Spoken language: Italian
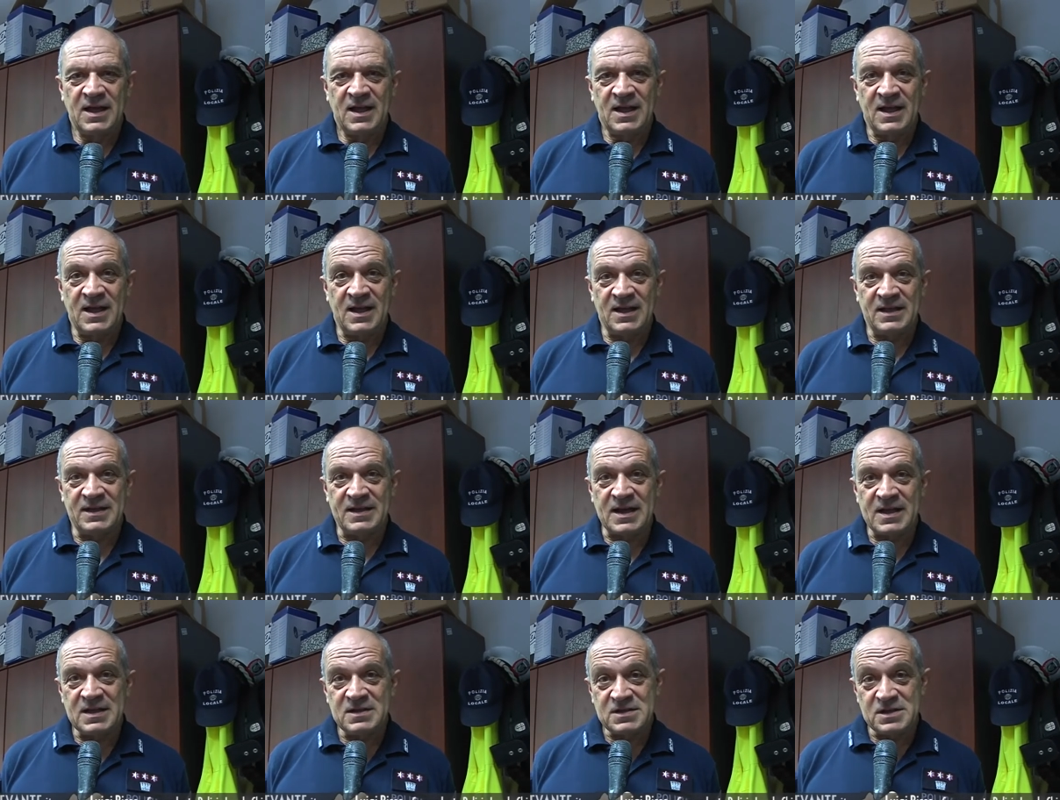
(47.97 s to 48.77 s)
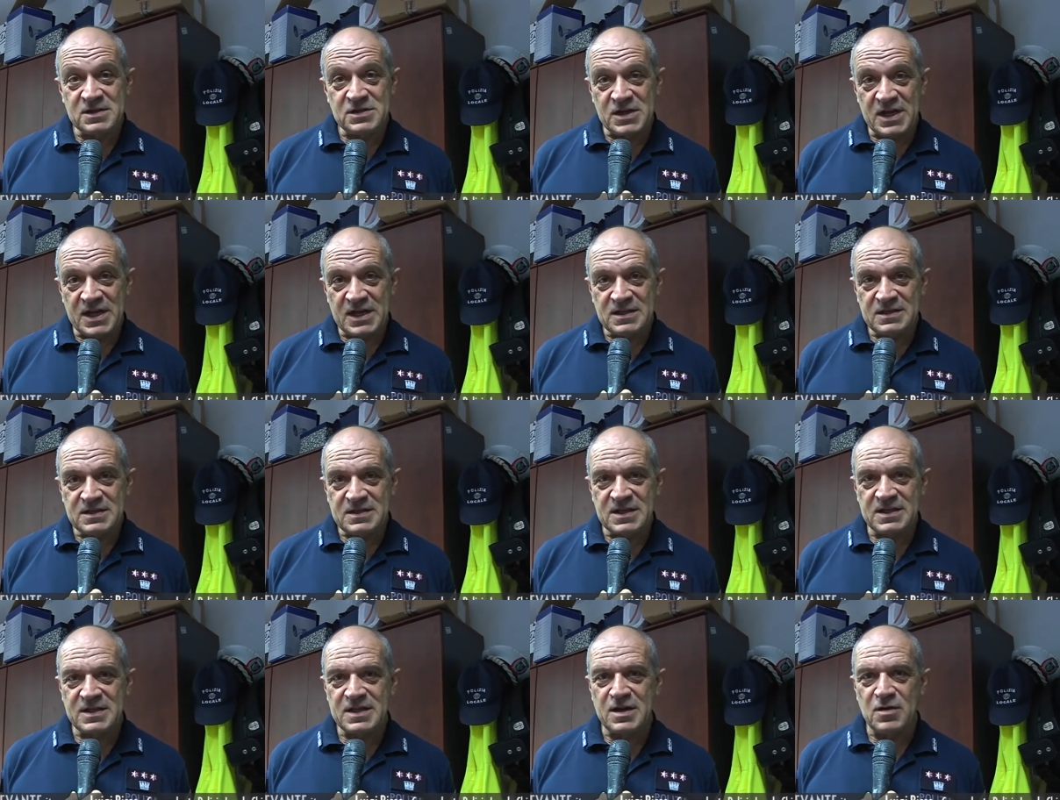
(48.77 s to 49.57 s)
eh,
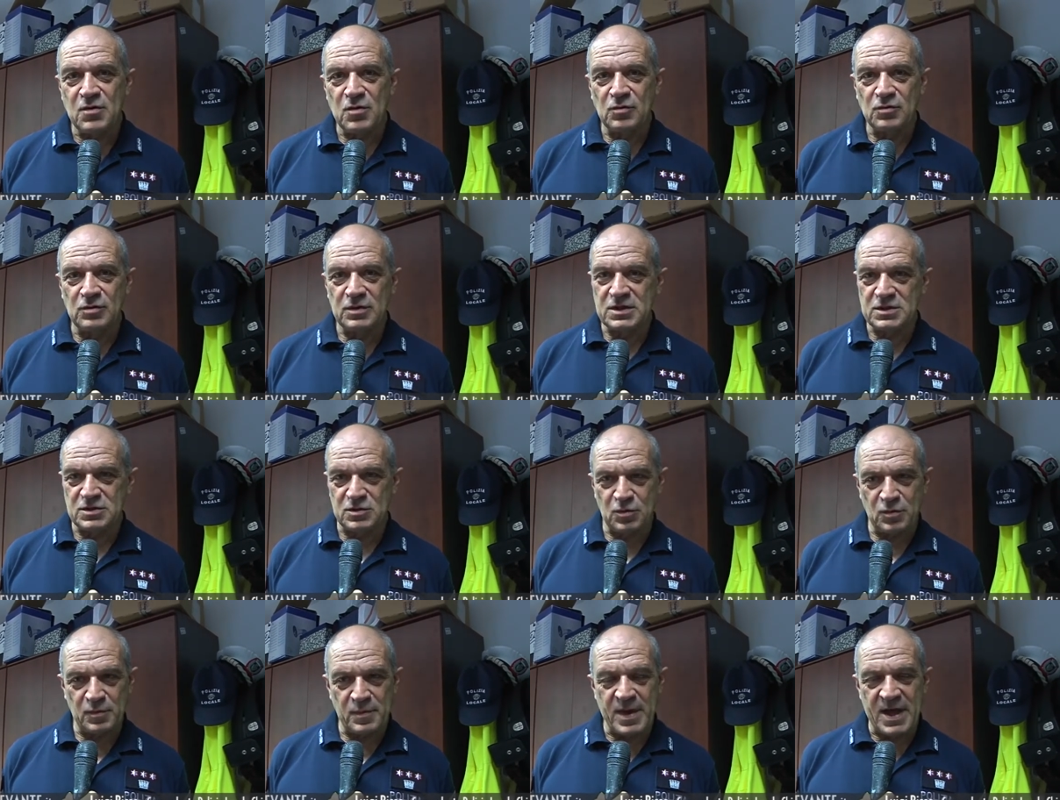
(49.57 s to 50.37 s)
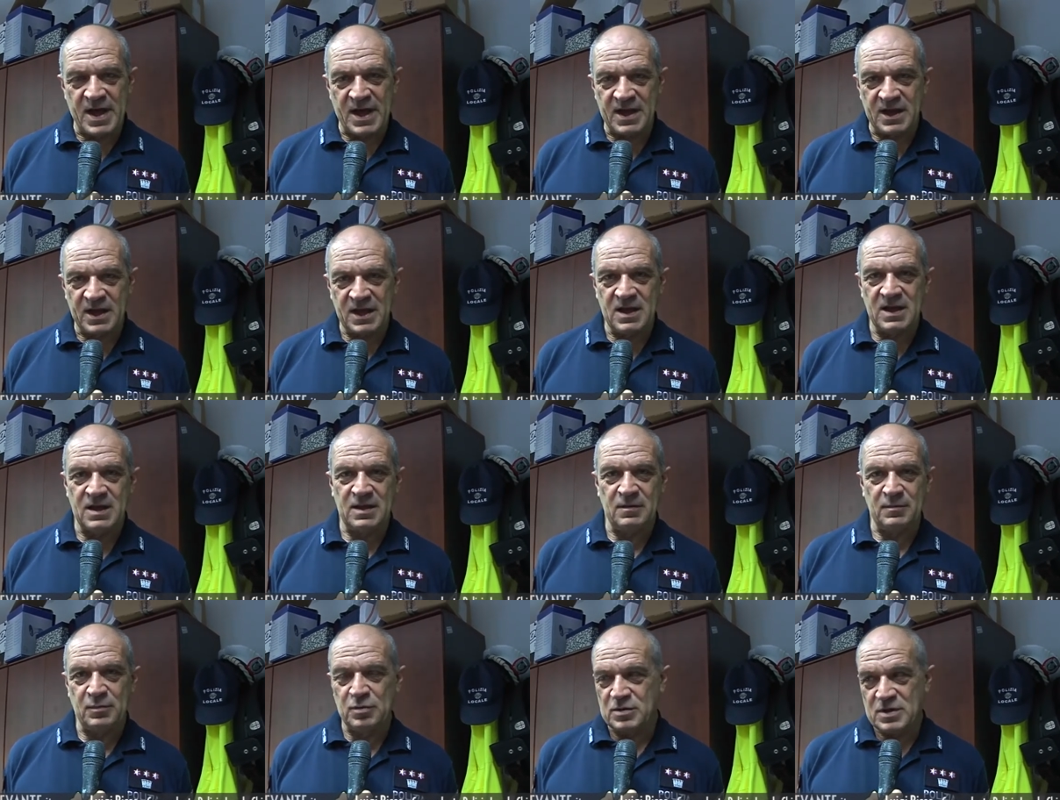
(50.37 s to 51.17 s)
dall'esigenza di non disturbare
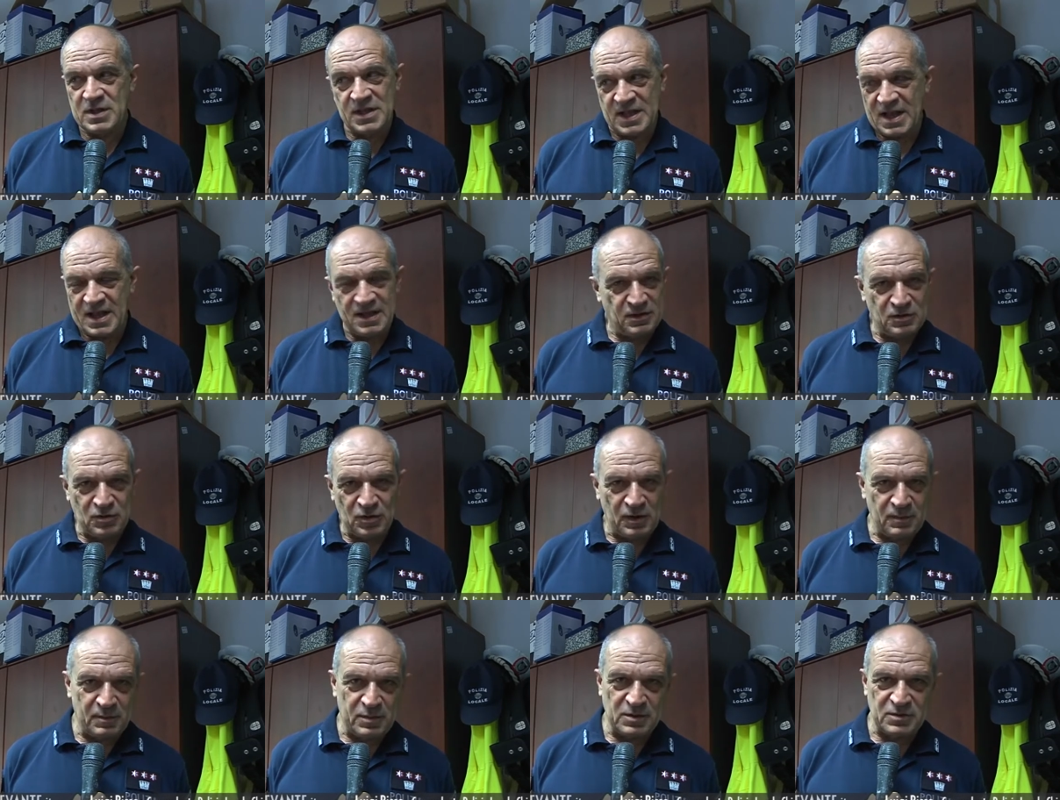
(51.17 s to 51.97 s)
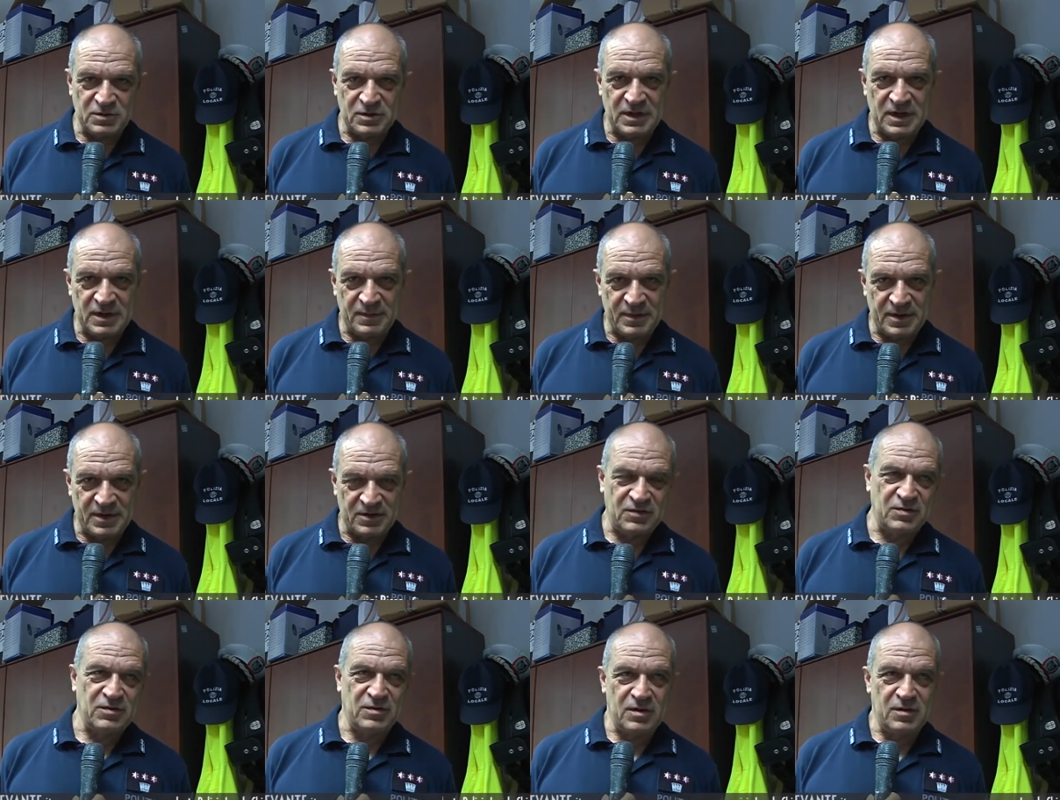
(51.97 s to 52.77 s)
più di tanto il riposo delle
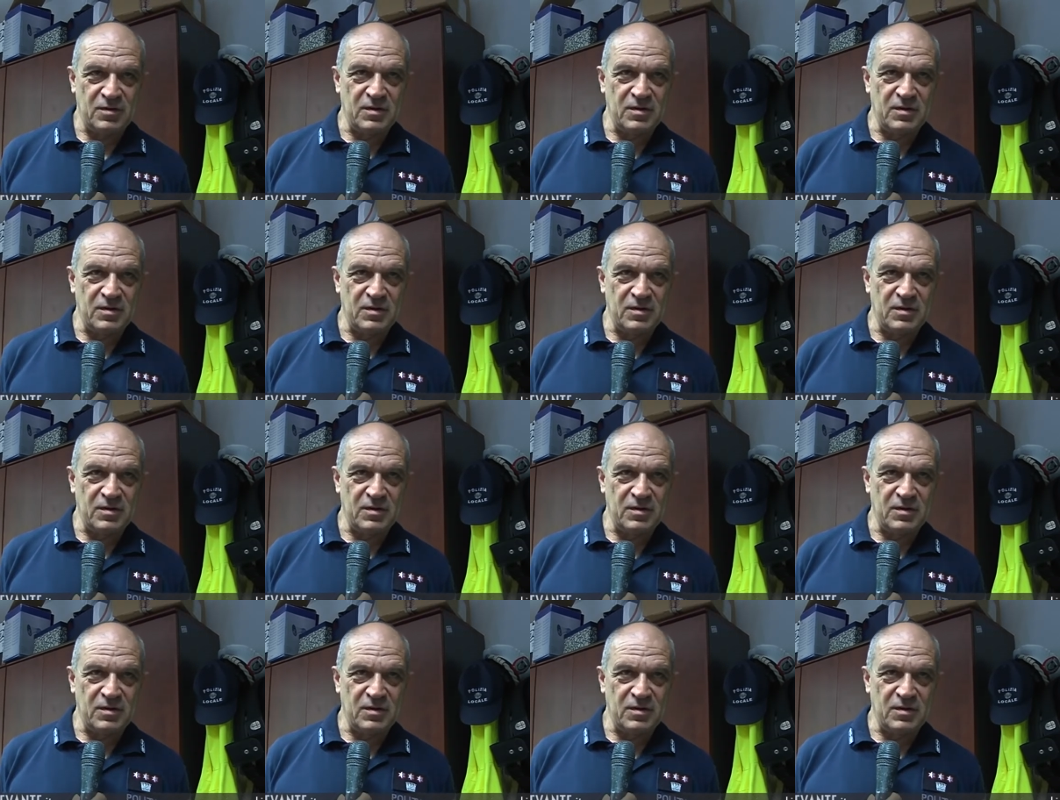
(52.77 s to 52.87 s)
persone.